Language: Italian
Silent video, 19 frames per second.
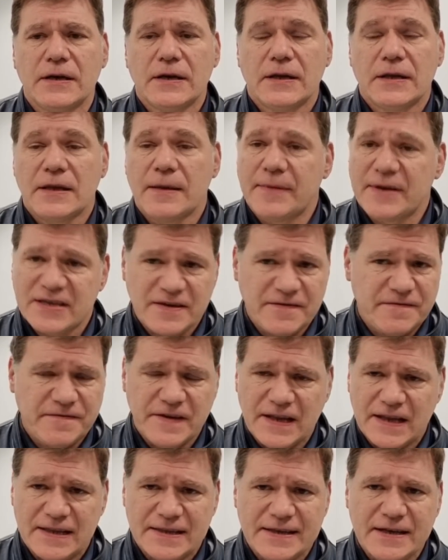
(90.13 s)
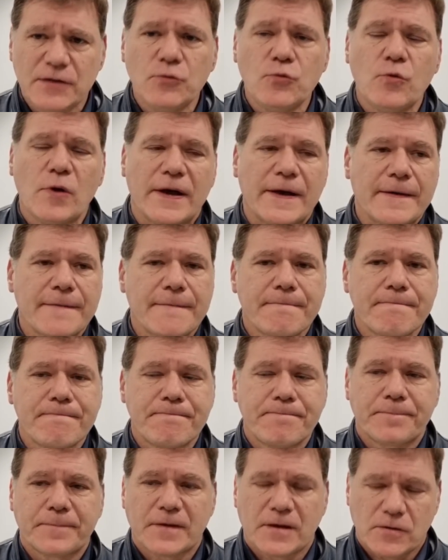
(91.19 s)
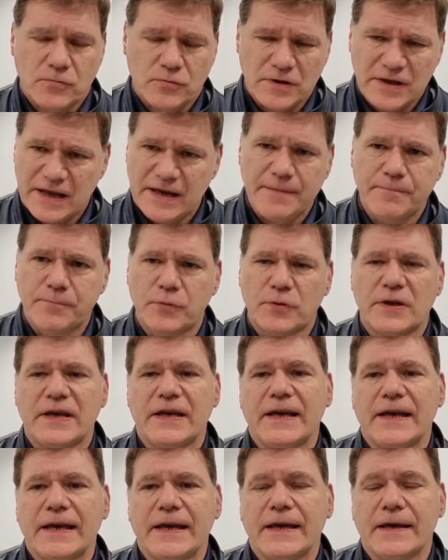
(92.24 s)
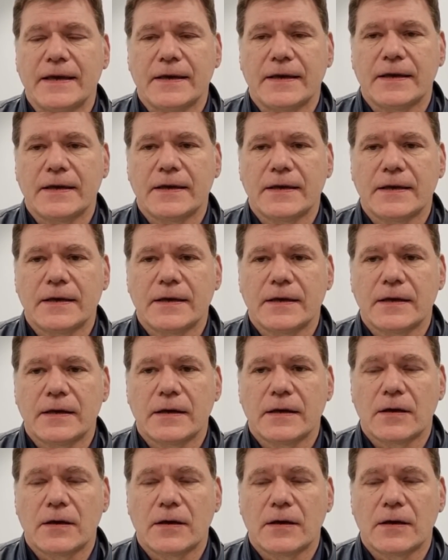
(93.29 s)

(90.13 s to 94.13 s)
ne ha messi in fila altri due, con l'Empoli e eh,